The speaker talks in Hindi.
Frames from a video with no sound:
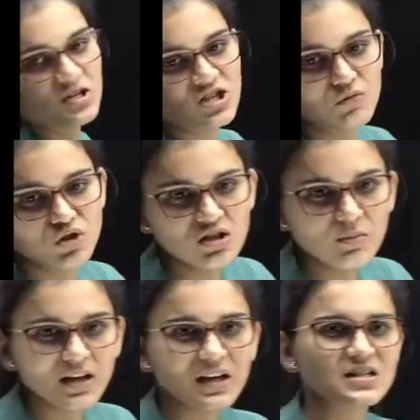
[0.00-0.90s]
है चाहे वो तीन
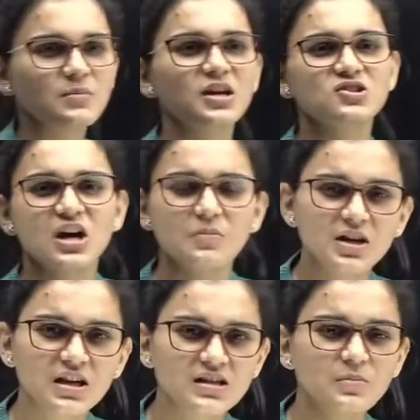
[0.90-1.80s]
महीने का समय है चार
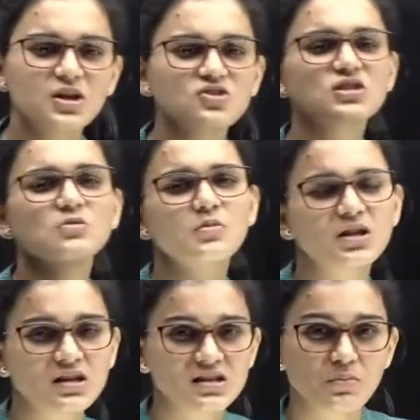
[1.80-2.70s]
महीने का समय है जितने भी
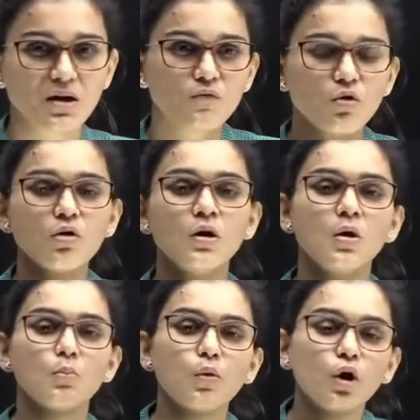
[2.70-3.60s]
महीने का समय है वो
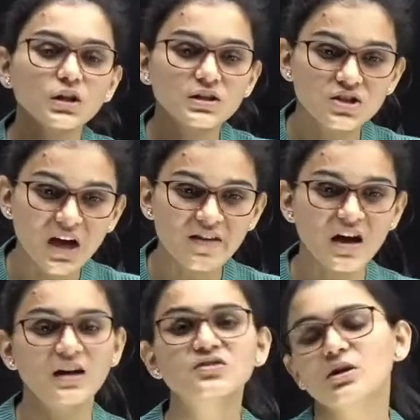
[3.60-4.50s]
बहुत ज्यादा
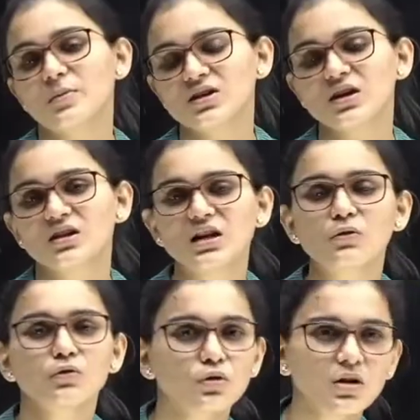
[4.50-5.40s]
अंतर पैदा कर देगा
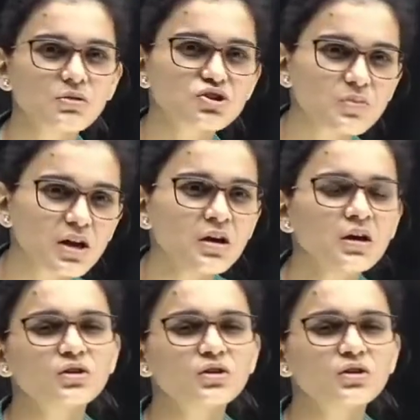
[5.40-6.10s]
उन लोगों के बीच में